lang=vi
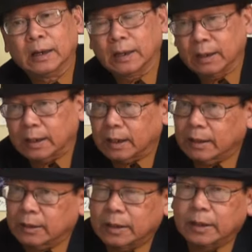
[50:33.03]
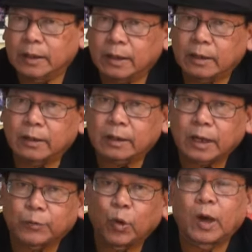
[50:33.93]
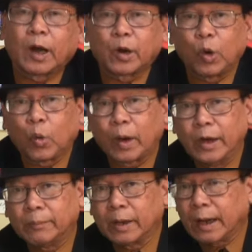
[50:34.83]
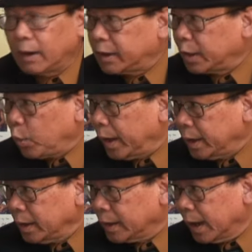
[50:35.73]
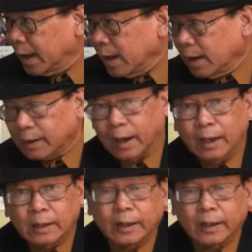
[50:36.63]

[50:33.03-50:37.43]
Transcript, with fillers: uh, thành phố Garden Grove quan niệm thế nào là nhân quyền đó. Đó. Đó.